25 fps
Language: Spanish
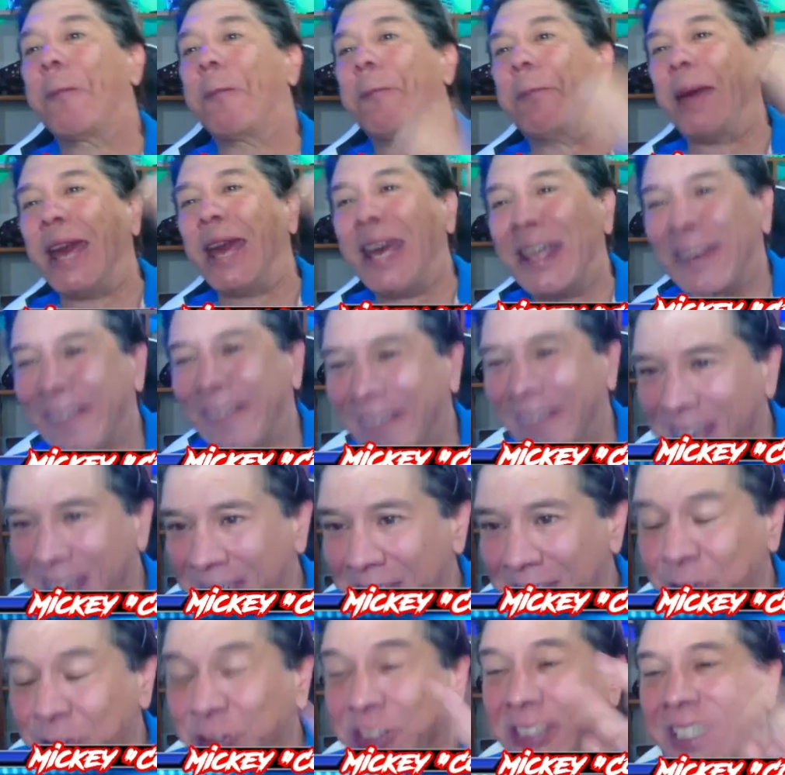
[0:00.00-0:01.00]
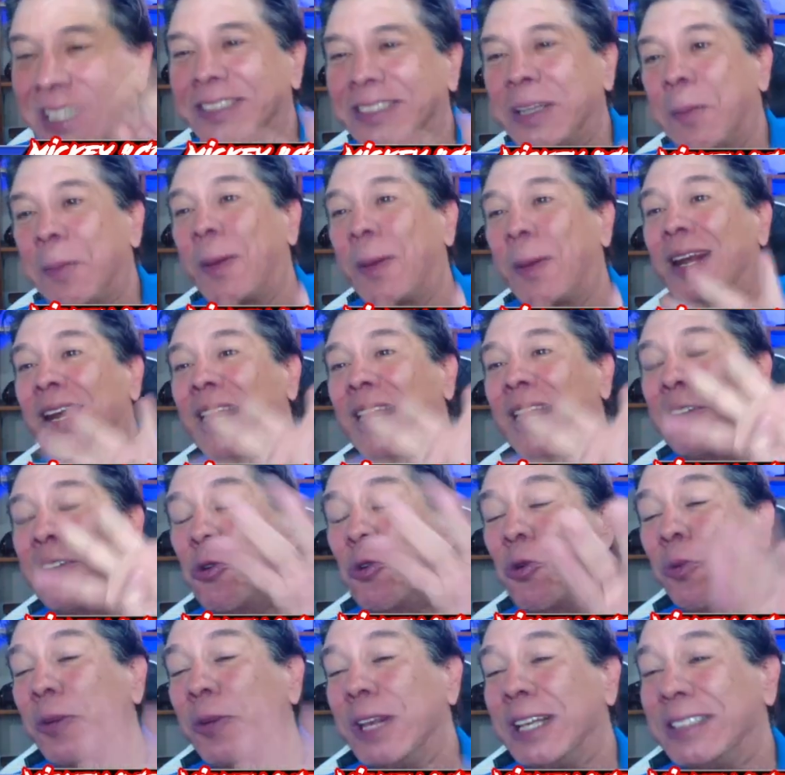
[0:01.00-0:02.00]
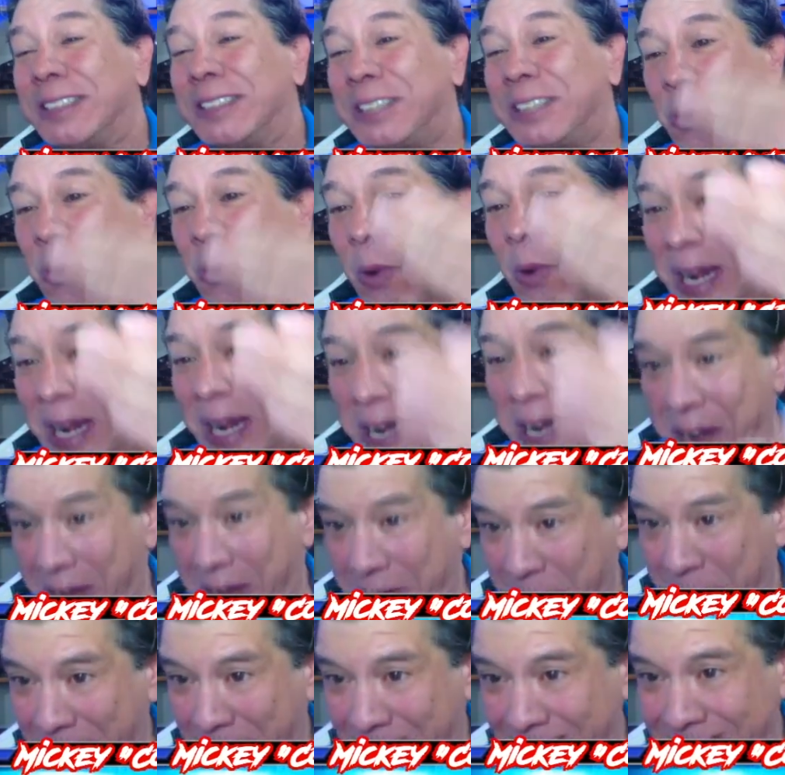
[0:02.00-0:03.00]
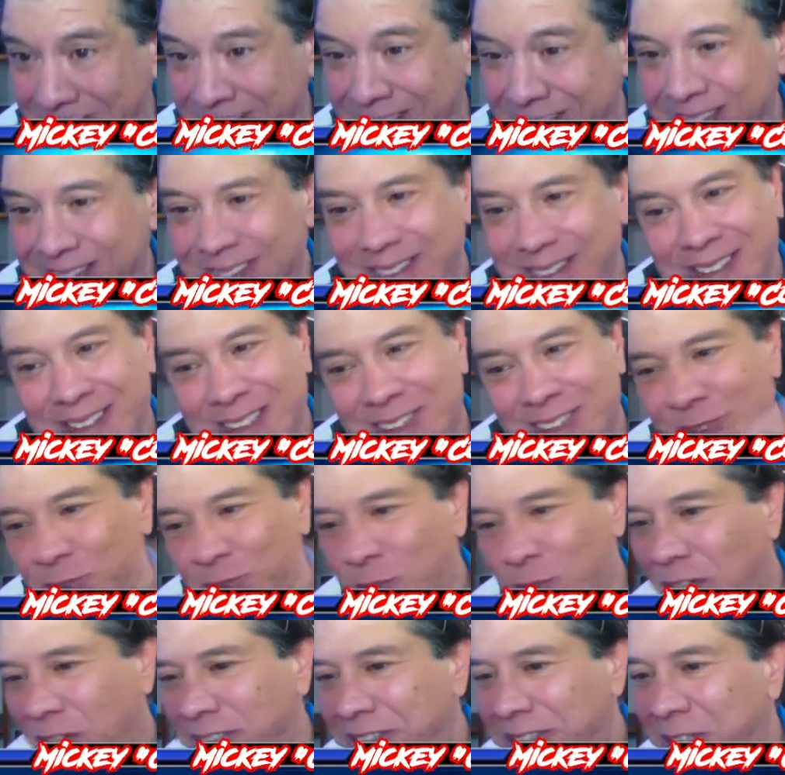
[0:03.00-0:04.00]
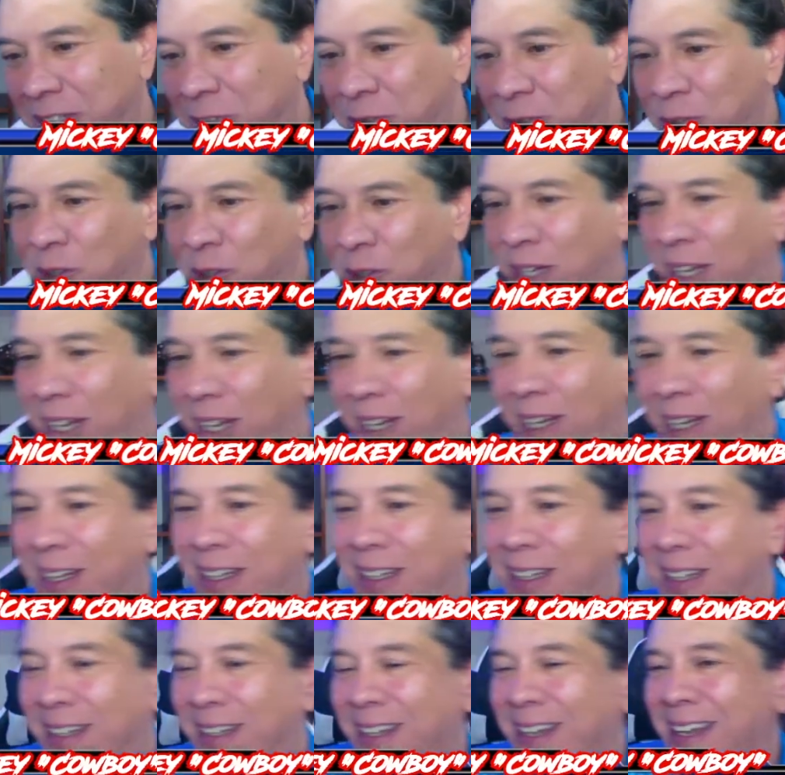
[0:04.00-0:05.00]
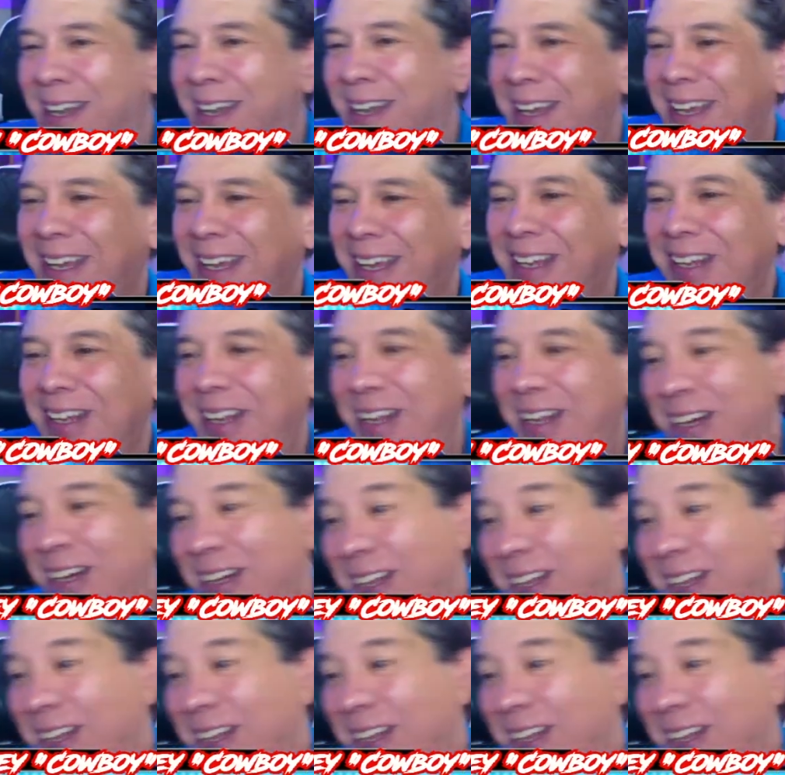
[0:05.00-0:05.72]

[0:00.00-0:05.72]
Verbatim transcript: perdieron, si ese parlay hubiera sido al revés, no les digo eh, el